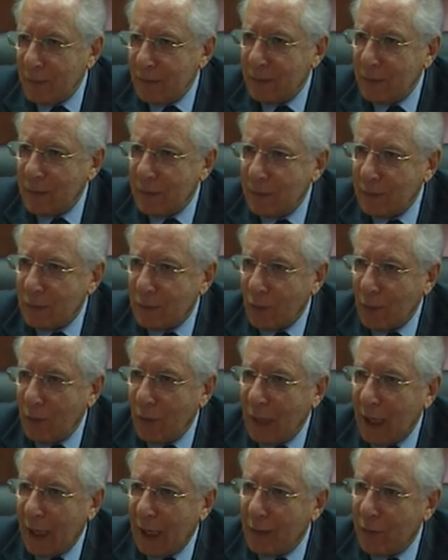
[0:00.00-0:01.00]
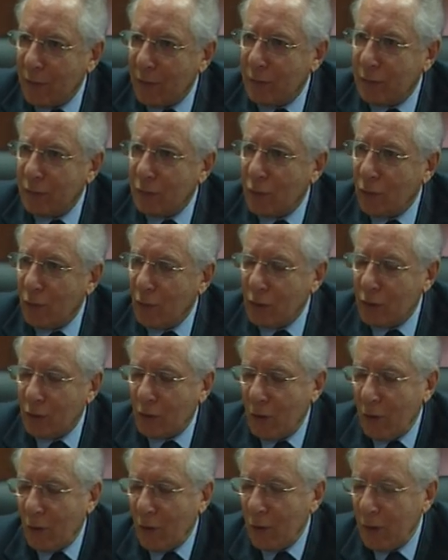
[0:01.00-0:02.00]
eh, su lato, sullo
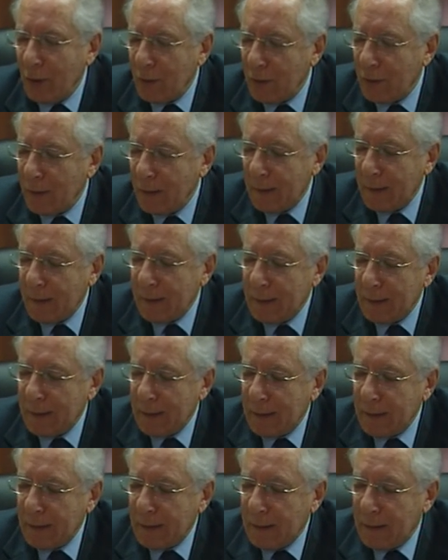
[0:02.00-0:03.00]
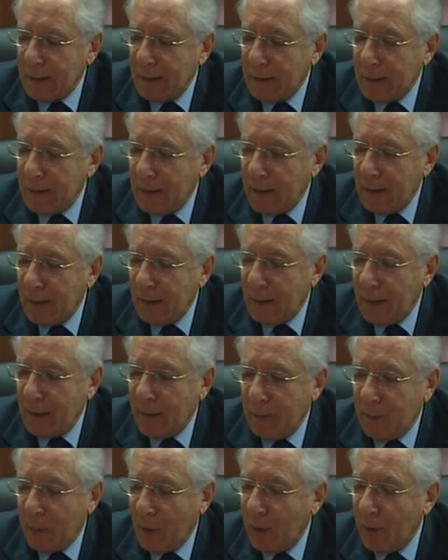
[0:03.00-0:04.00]
scoglio
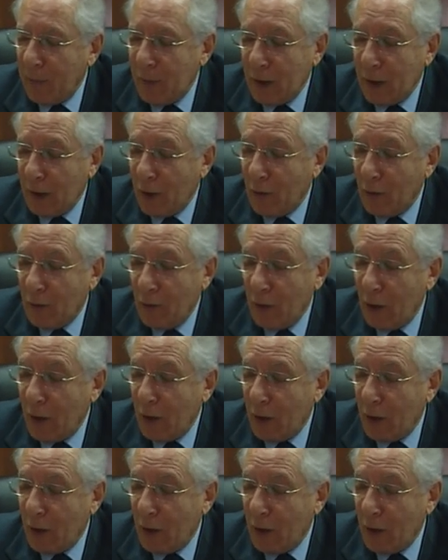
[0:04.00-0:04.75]
e poi mi ricordo la